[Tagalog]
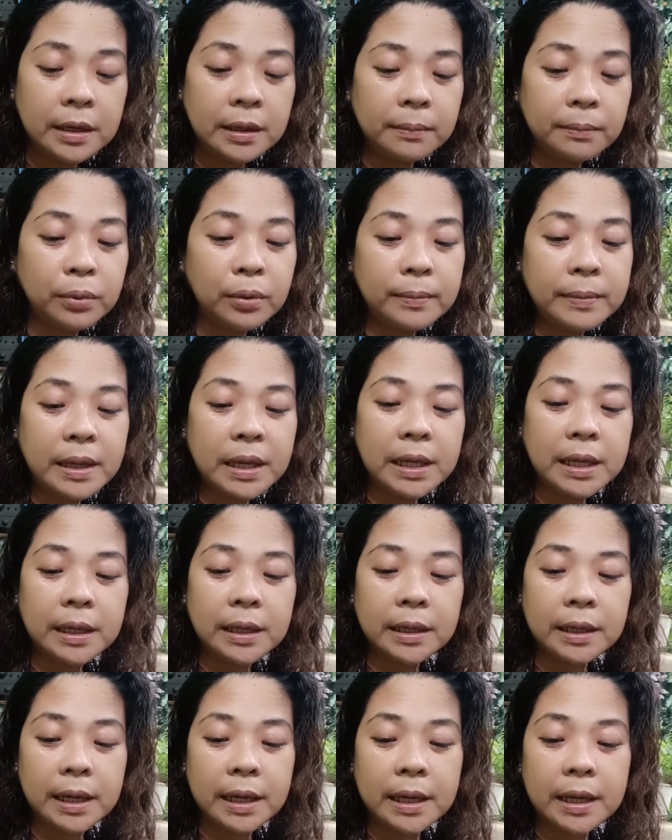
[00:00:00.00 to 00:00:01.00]

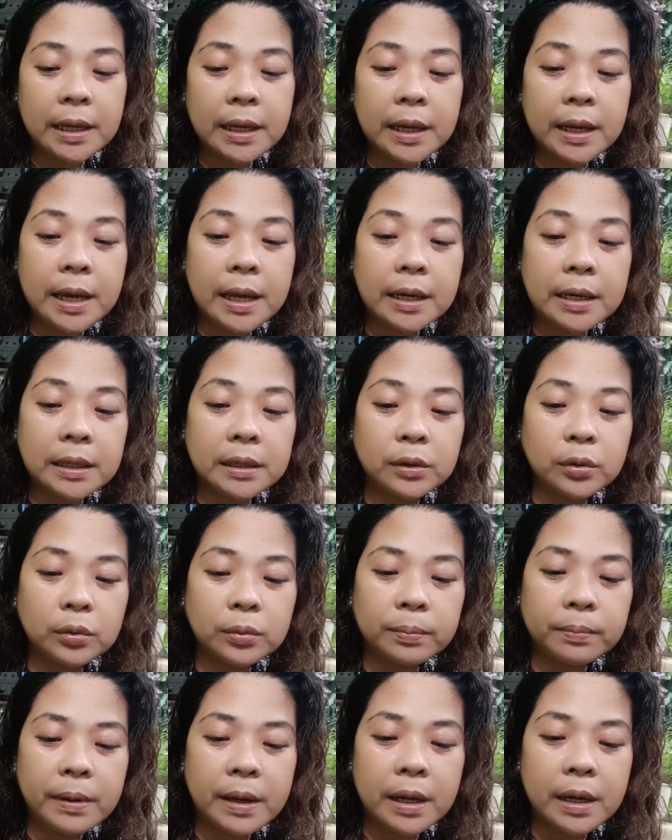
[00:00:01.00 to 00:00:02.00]
Bumiling naging ganito.
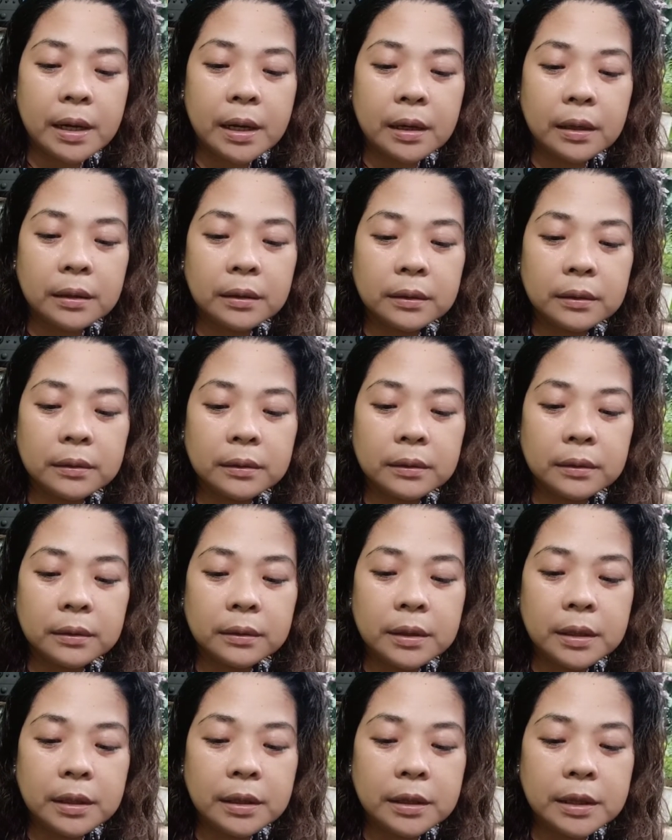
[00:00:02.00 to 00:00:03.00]
Parang
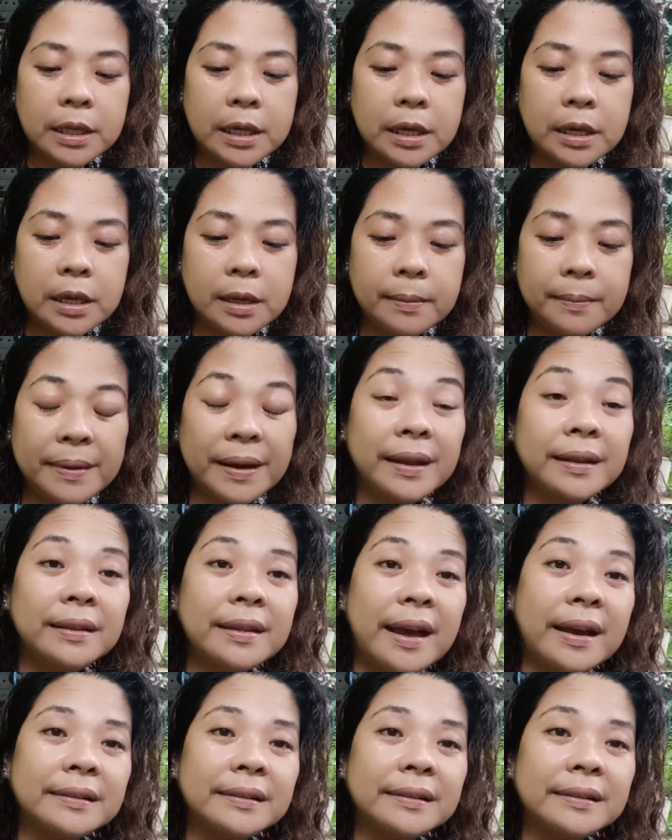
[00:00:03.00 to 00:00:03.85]
hindi maganda.